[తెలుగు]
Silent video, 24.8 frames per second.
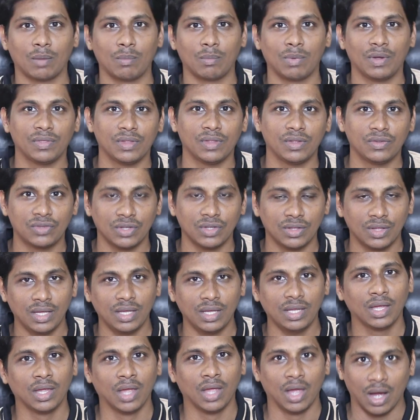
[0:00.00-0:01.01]
సంబంధించింది
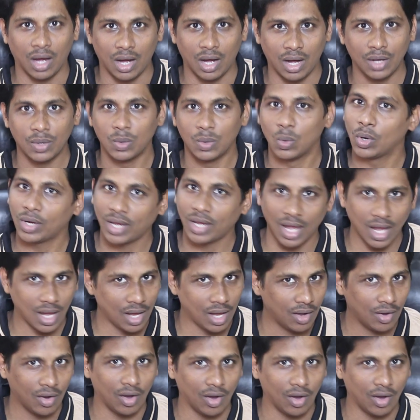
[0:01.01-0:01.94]
నోకియా